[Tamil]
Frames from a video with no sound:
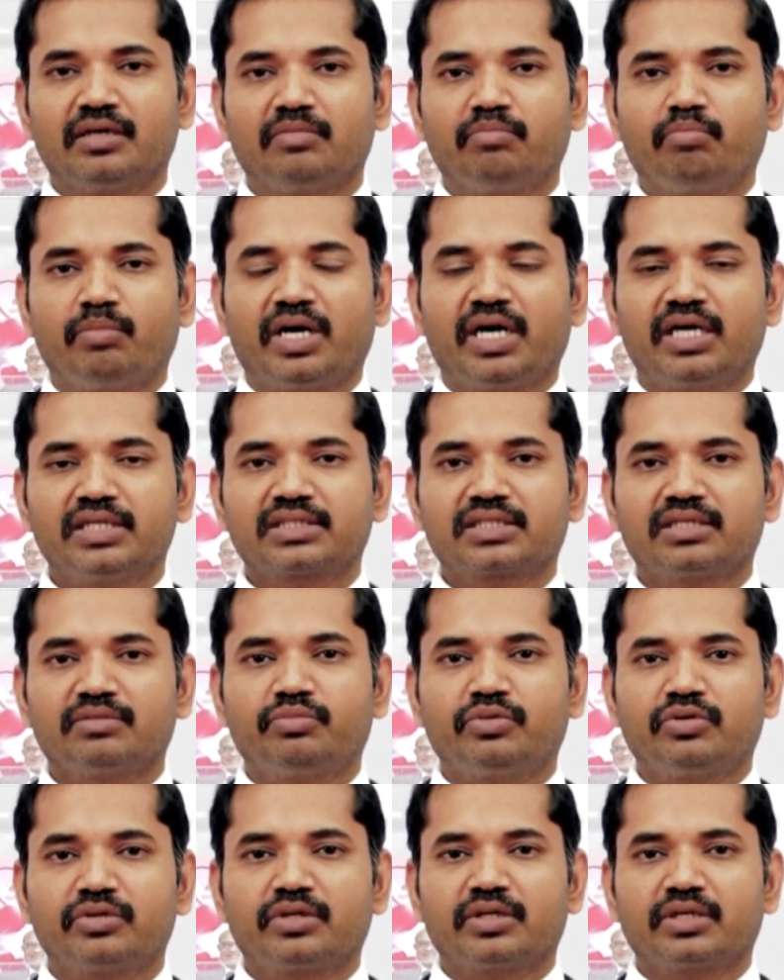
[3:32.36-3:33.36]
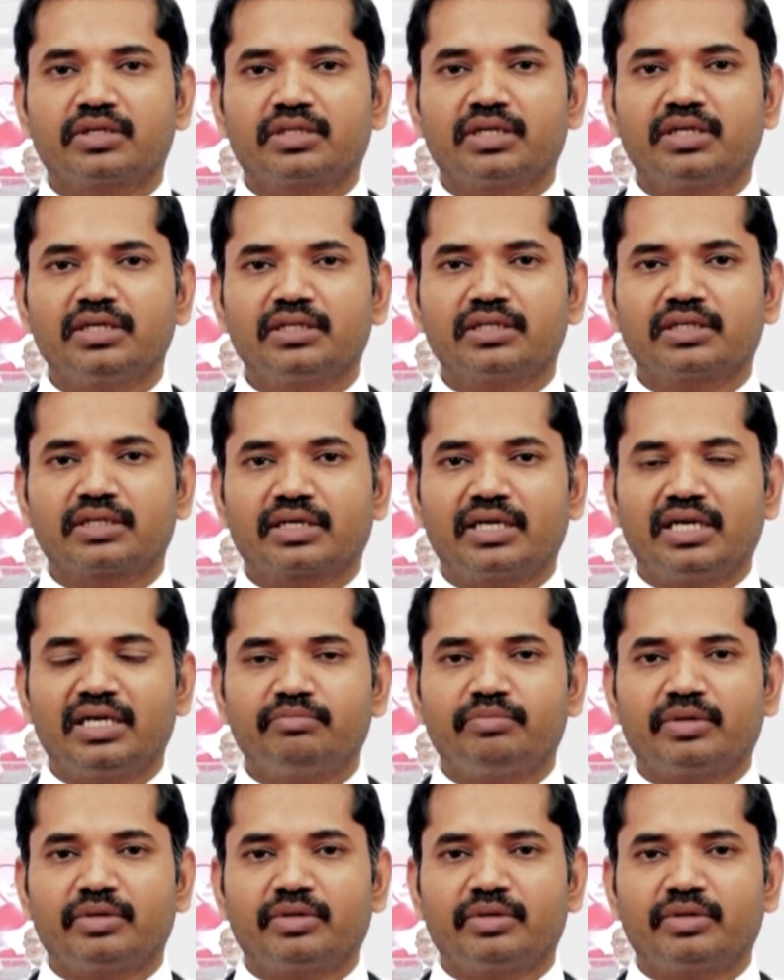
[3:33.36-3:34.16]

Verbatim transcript: மாஸ்க்கை போட்டுட்டு தான் க்ளீன்